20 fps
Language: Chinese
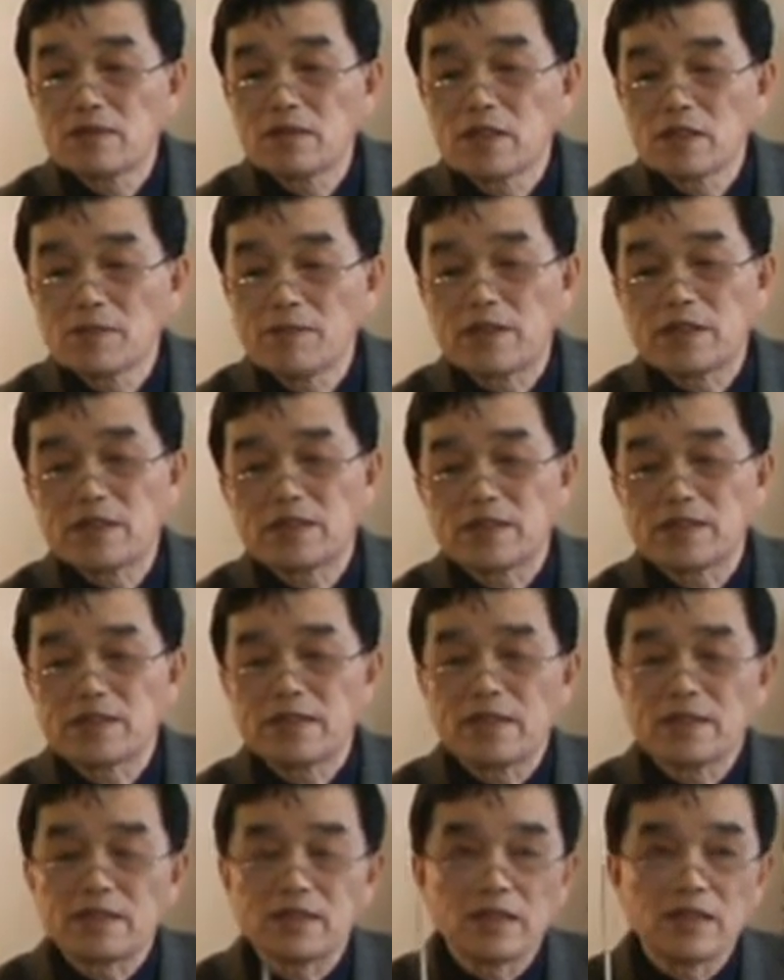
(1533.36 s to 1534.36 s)
特别是
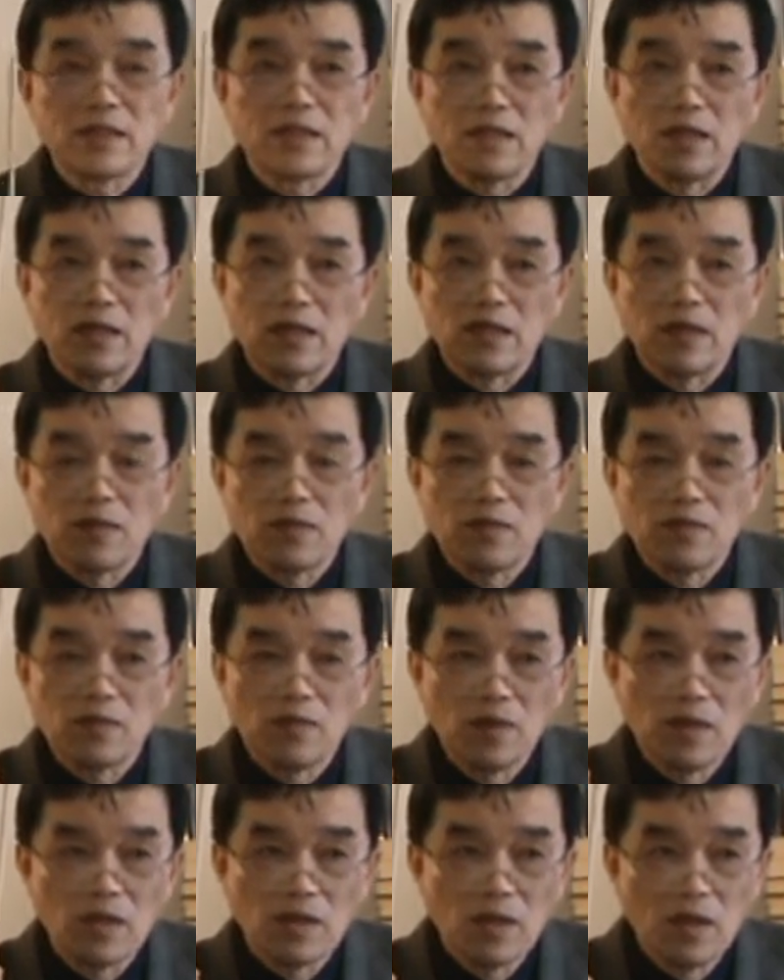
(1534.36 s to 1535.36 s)
在这个
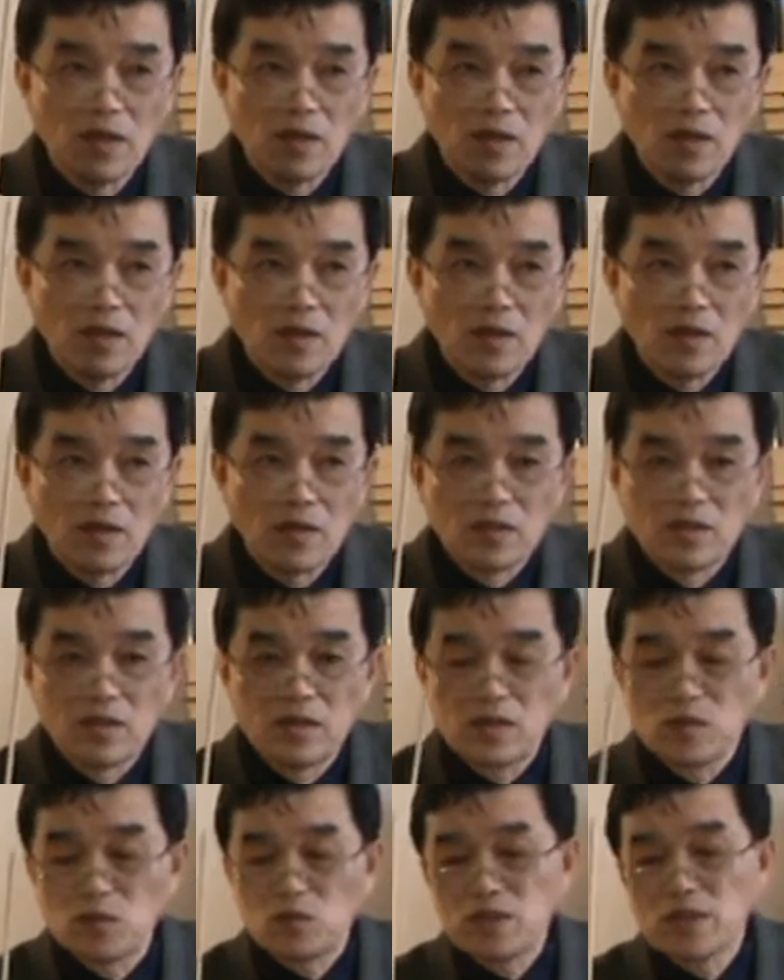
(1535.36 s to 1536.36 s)

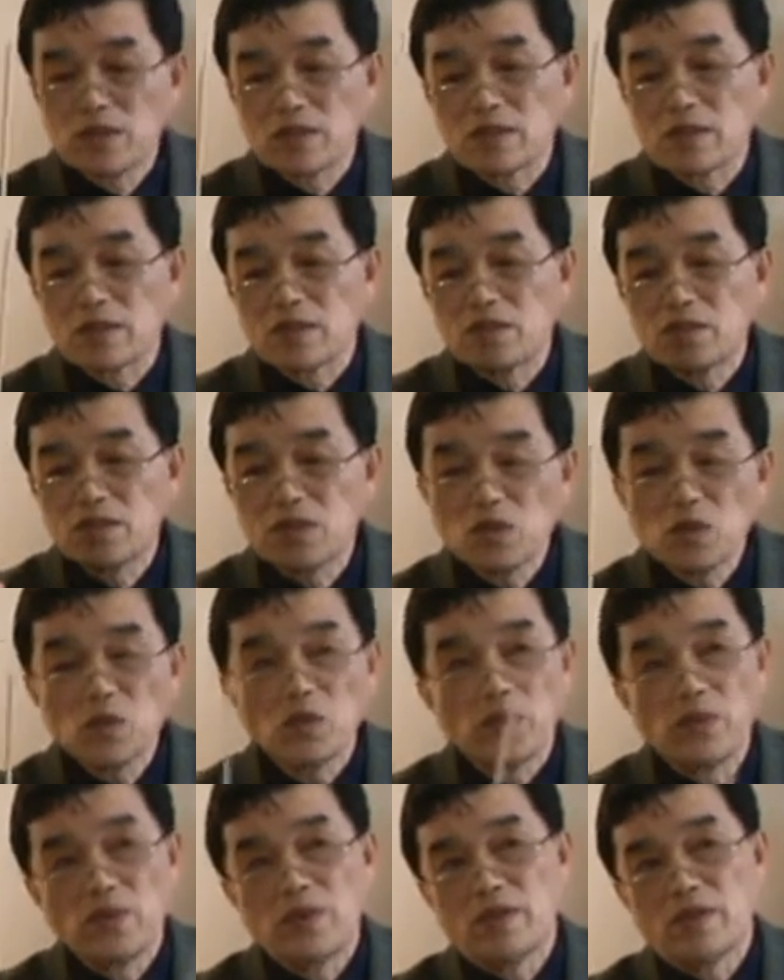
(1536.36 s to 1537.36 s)
基督教的
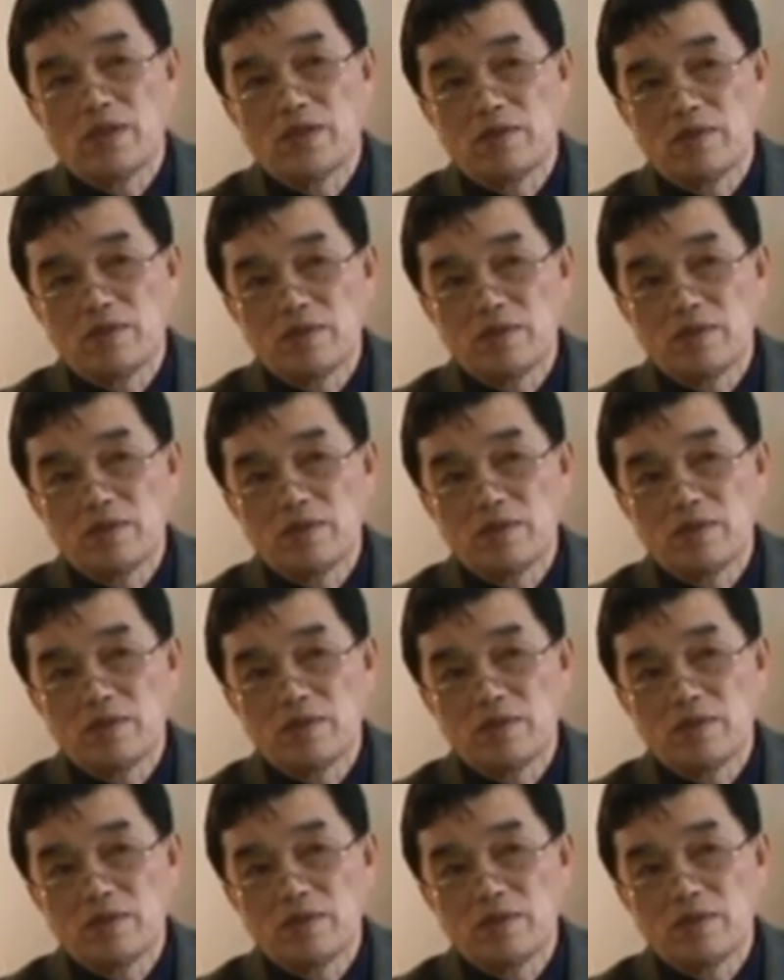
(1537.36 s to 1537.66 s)
旧约、